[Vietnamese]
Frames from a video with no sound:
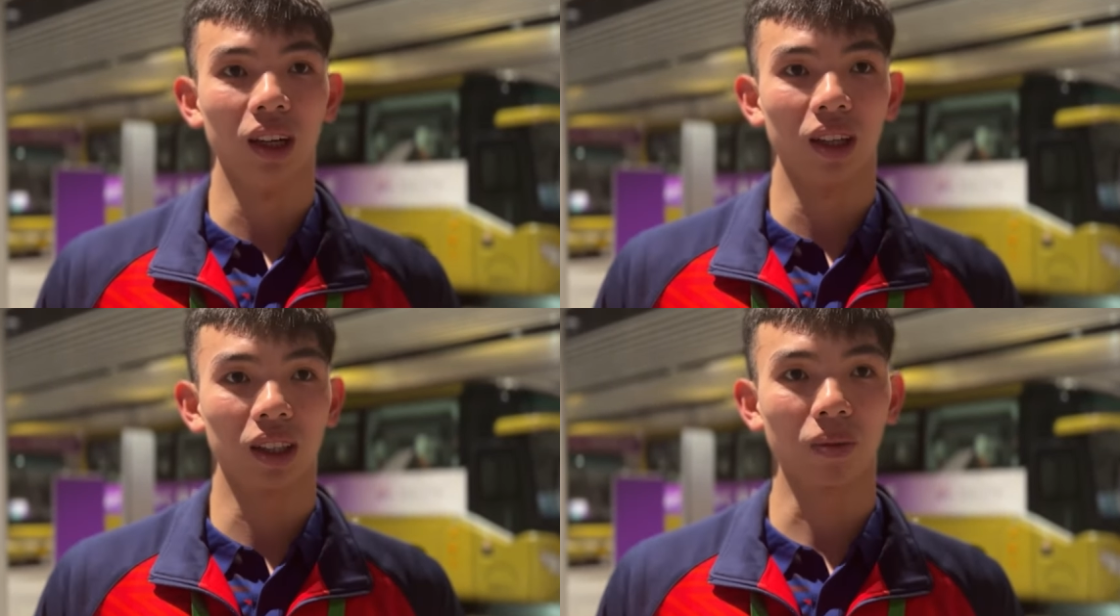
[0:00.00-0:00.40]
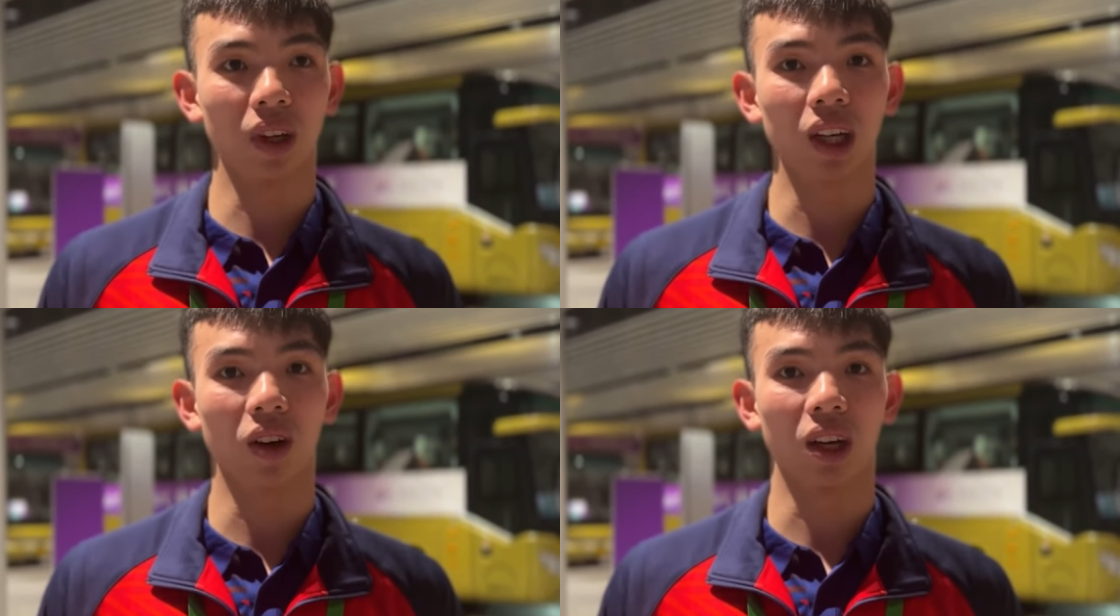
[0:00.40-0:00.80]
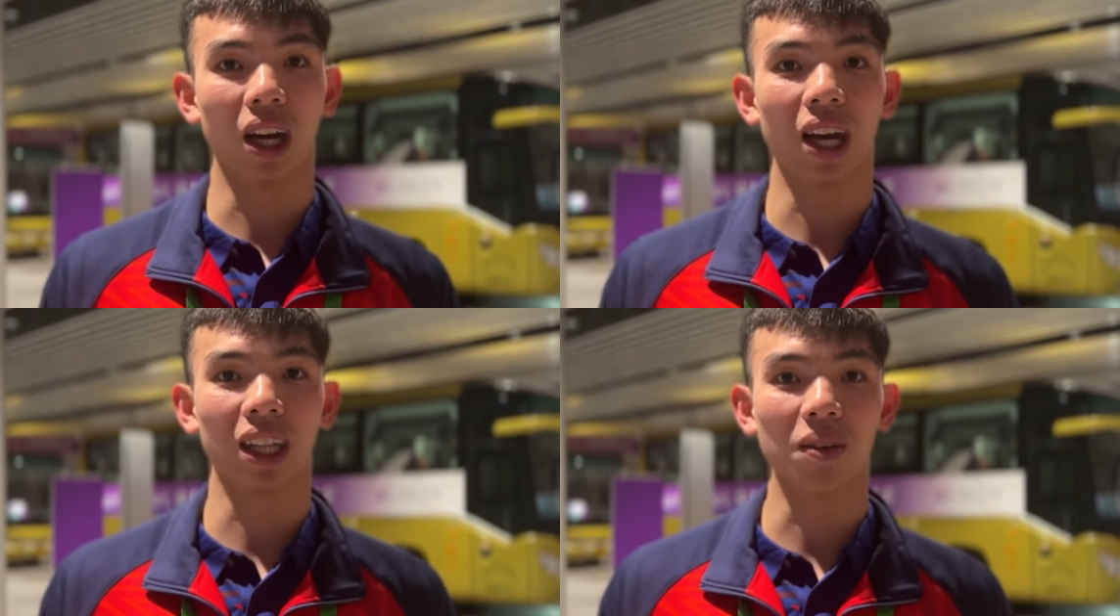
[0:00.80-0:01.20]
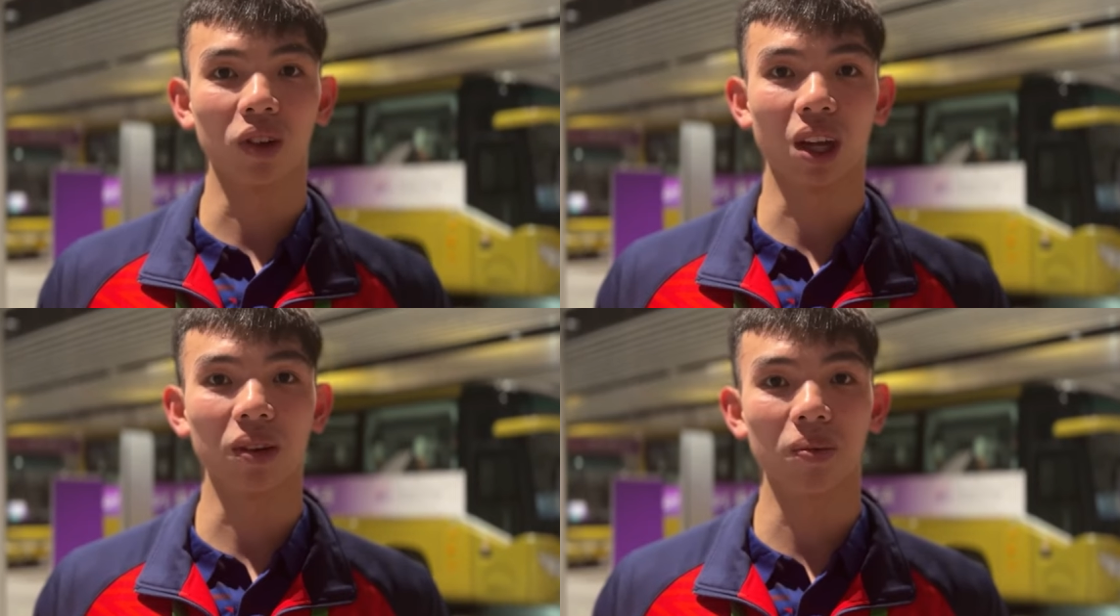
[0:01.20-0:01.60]
sắp tới còn ngày 28 còn
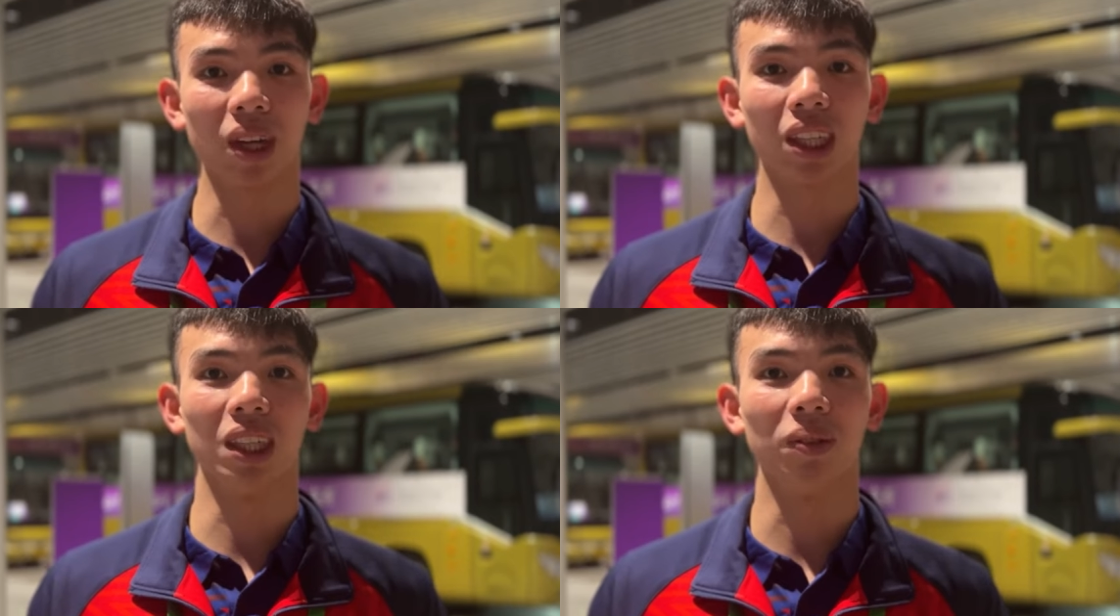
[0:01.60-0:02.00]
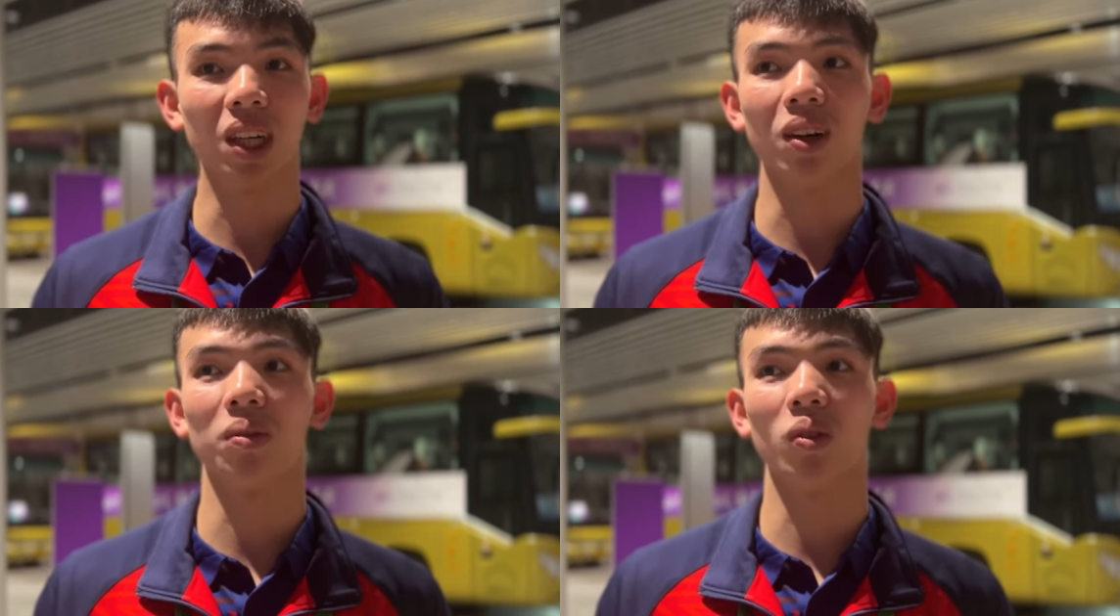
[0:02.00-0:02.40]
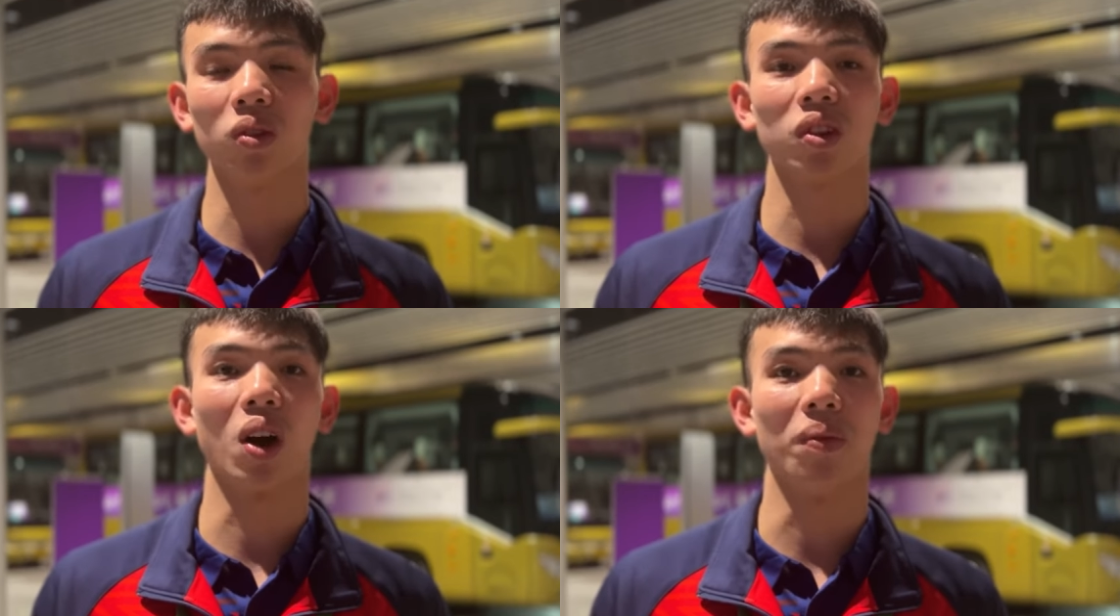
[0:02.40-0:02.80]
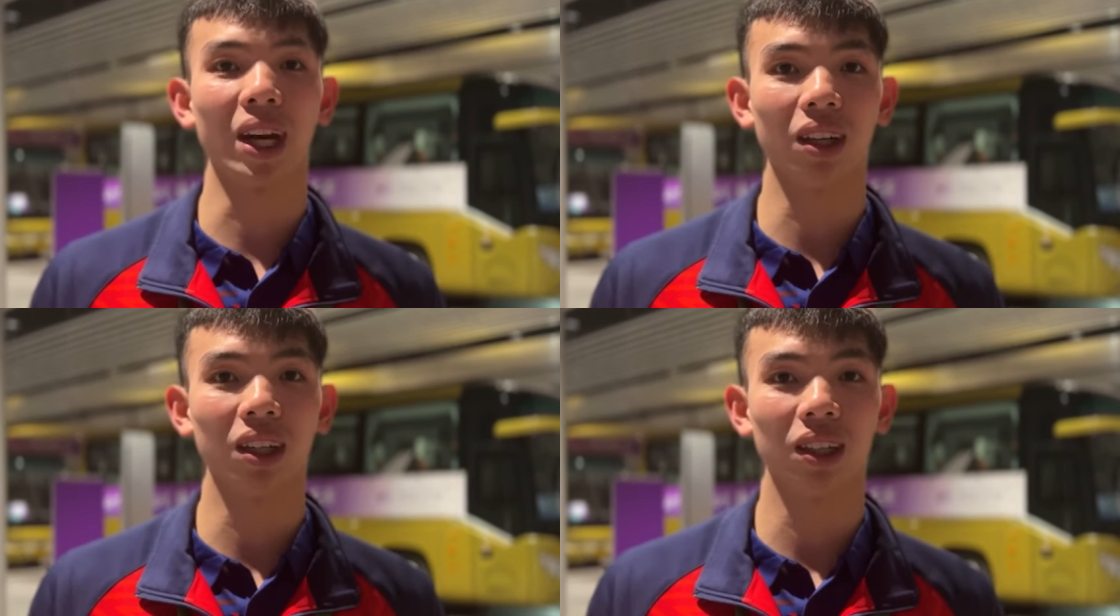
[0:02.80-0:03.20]
800 m thì bắt đầu em cũng thoải
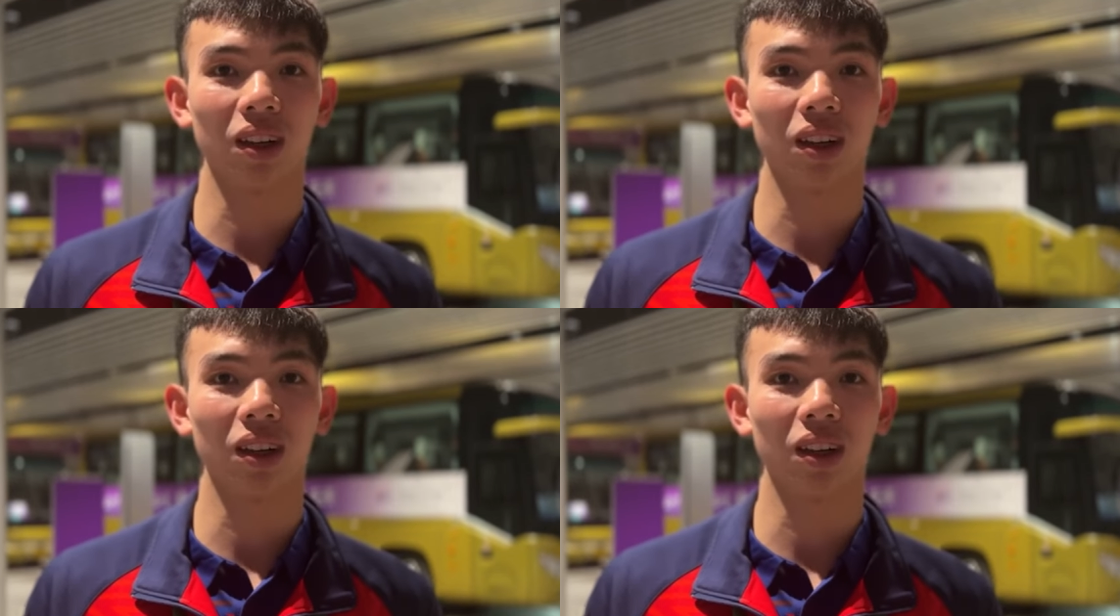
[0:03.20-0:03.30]
mái rồi